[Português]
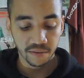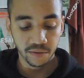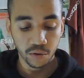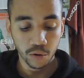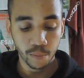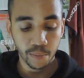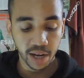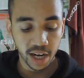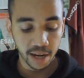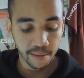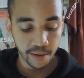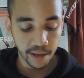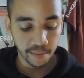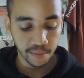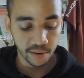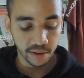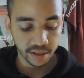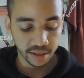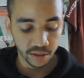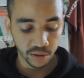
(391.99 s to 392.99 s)
Ficou bem na
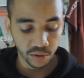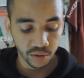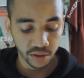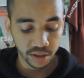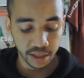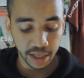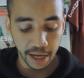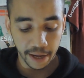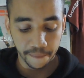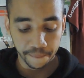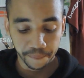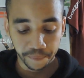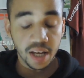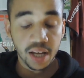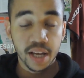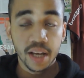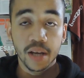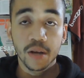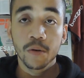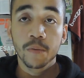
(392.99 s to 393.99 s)
minha mão, assim, eu gostei.
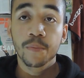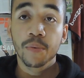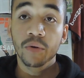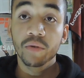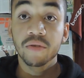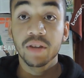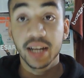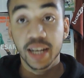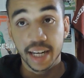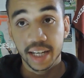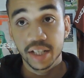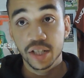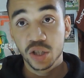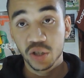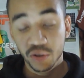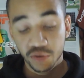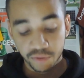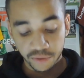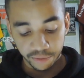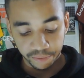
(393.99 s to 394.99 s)
E um ponto
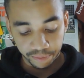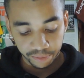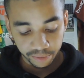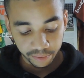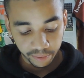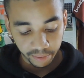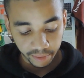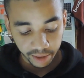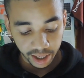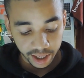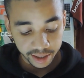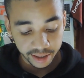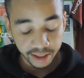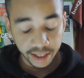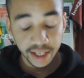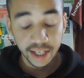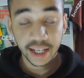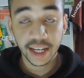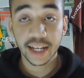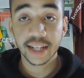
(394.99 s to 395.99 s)
negativo
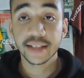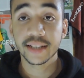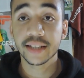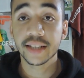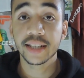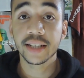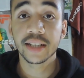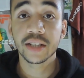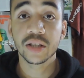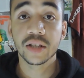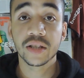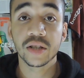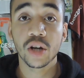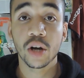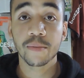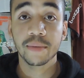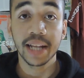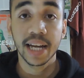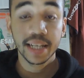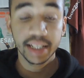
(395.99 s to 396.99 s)
seria nesse, nesse
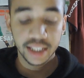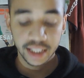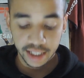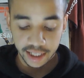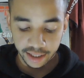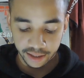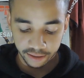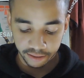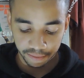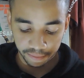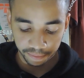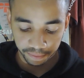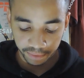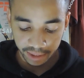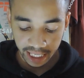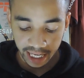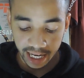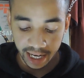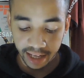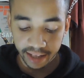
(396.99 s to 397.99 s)
nome da Adidas.
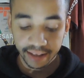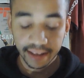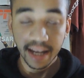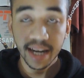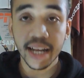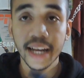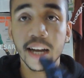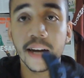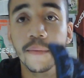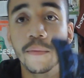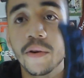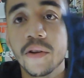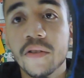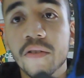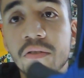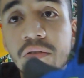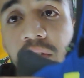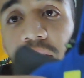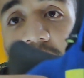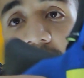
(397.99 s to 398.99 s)
Ele trinca
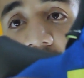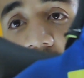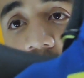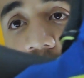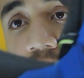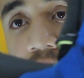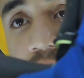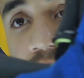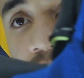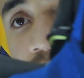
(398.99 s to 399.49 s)
muito fácil.